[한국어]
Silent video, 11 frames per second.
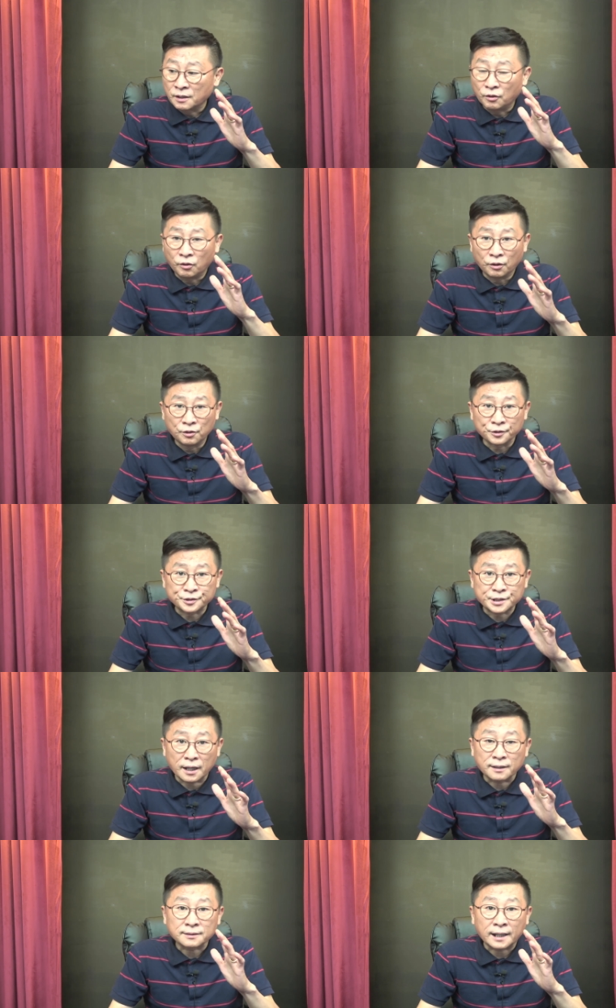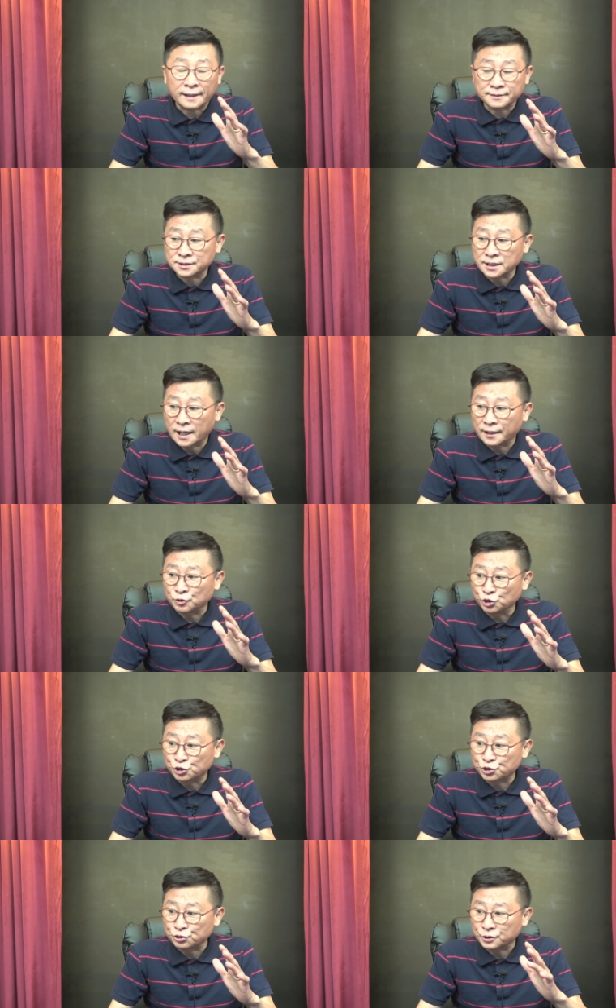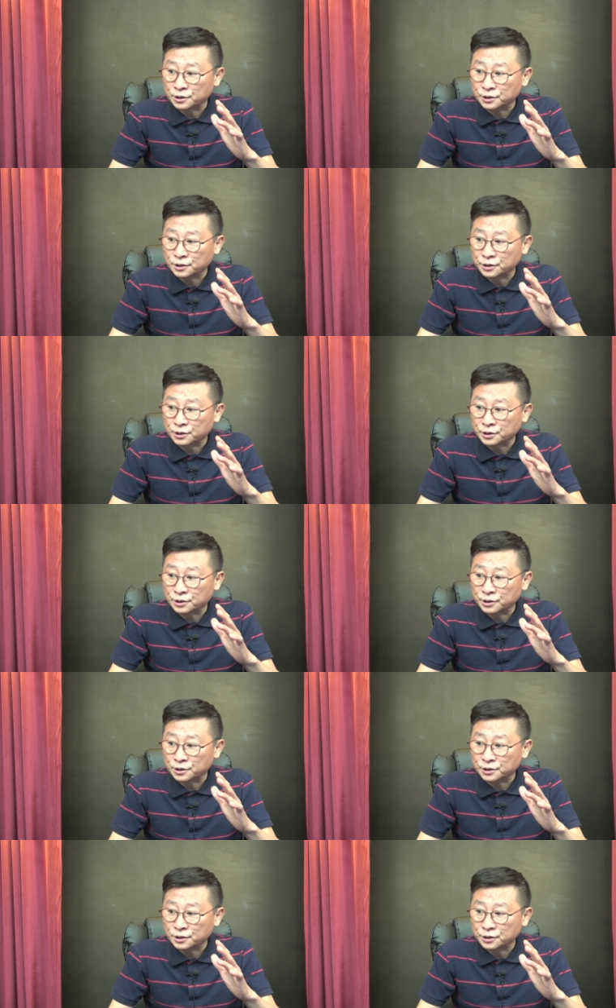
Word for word: 언론사, 가짜, 뉴스,